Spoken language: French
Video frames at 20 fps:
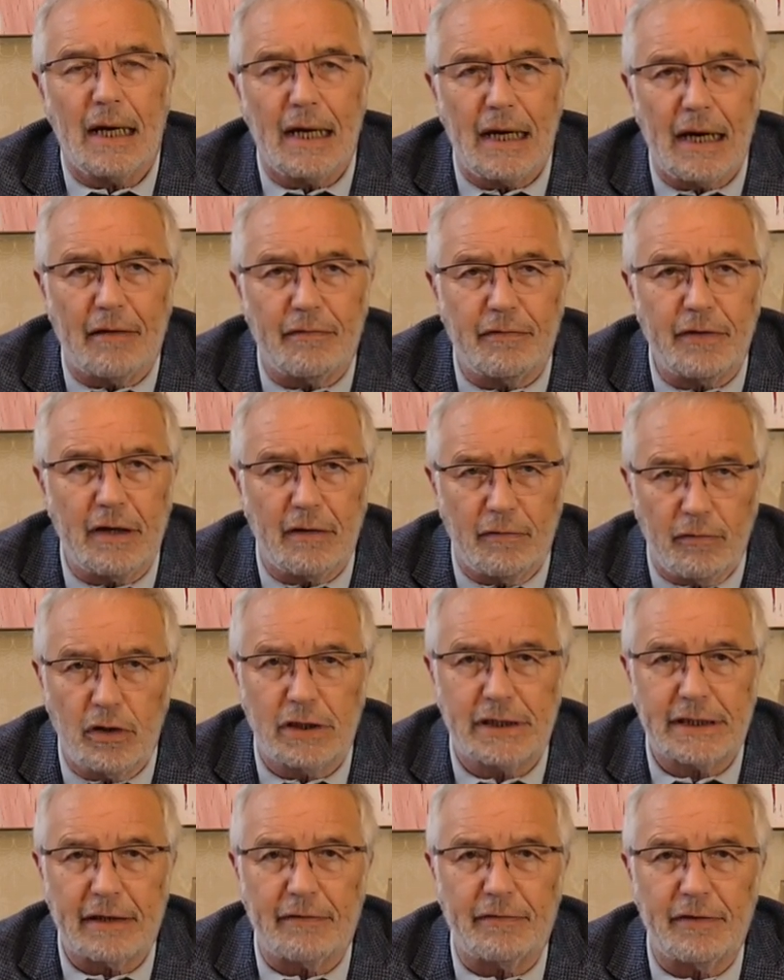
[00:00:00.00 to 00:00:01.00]
La ville, vous le
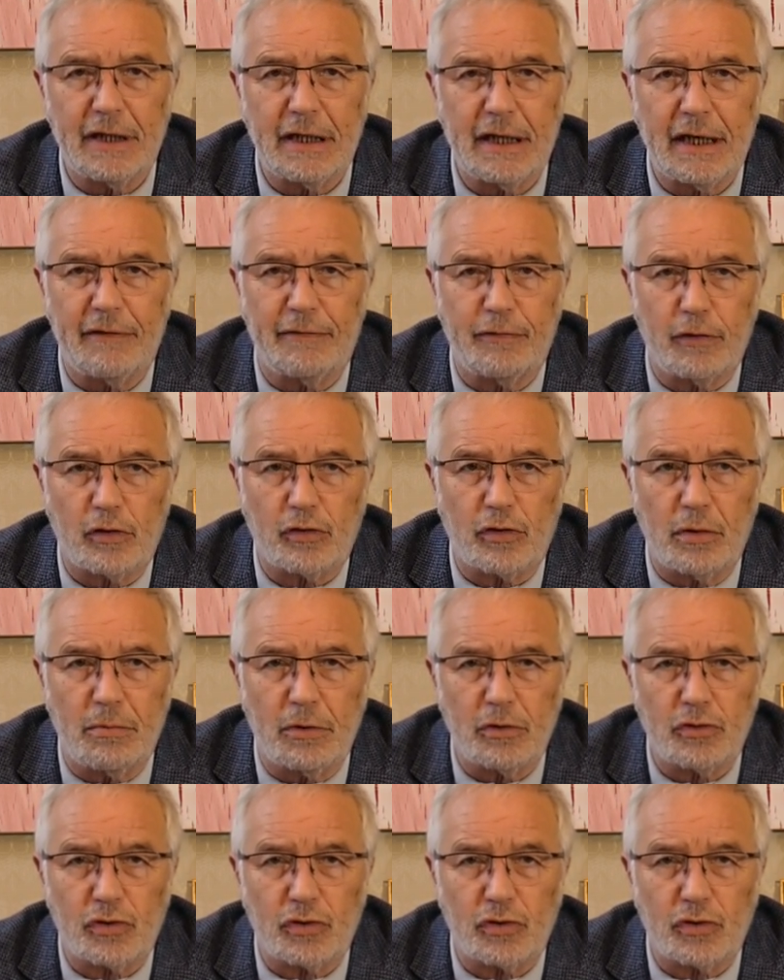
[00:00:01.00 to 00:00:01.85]
savez, est fortement